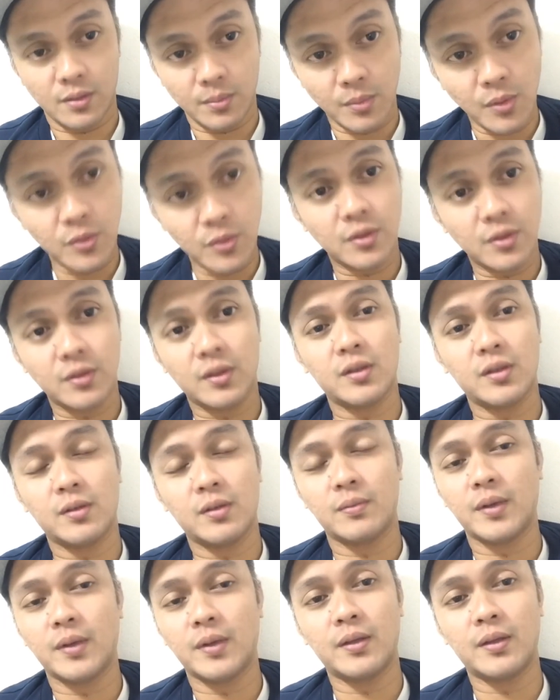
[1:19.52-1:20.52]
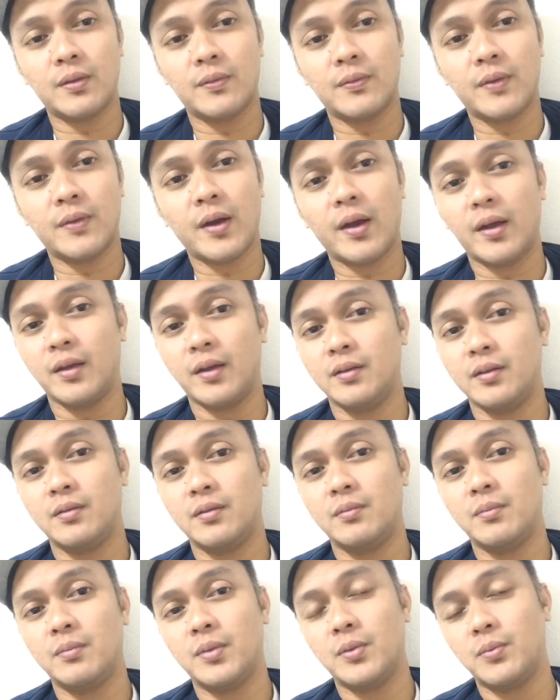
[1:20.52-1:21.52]
the most anticipated fight
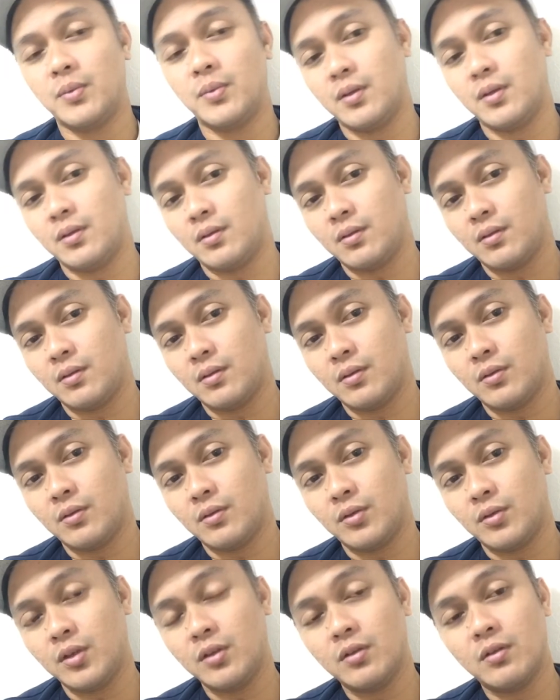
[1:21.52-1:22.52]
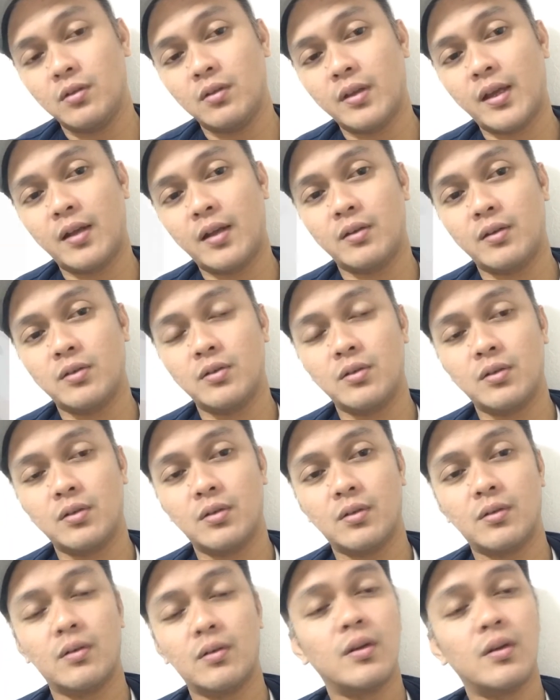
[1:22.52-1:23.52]
between de Donaire
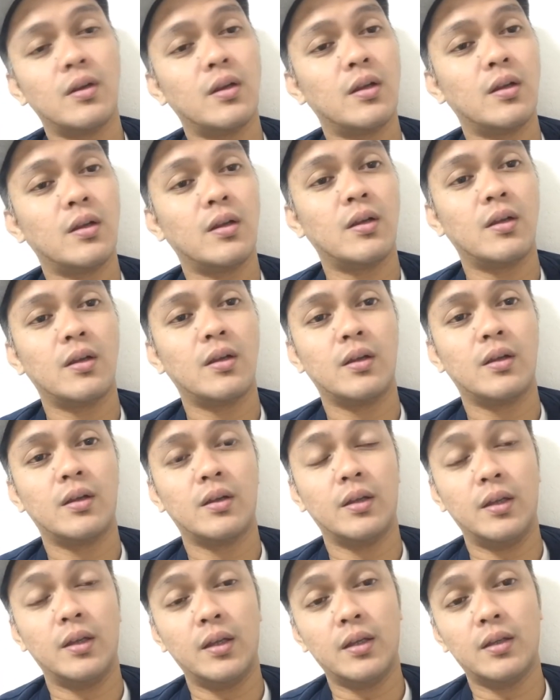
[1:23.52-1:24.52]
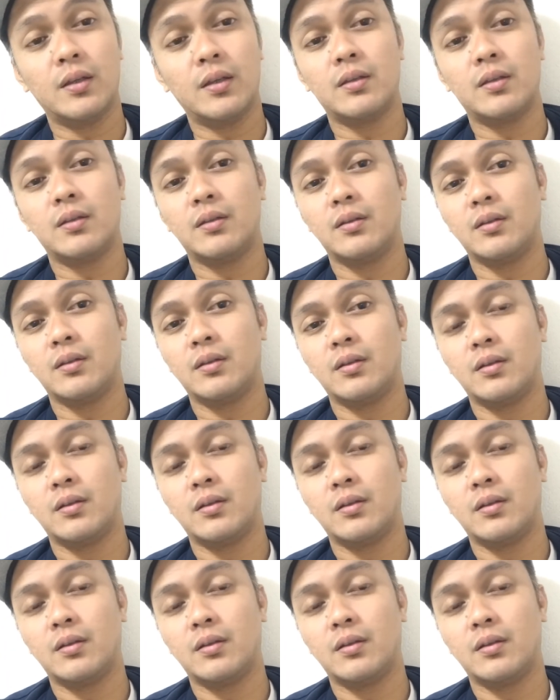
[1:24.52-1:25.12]
Jr. and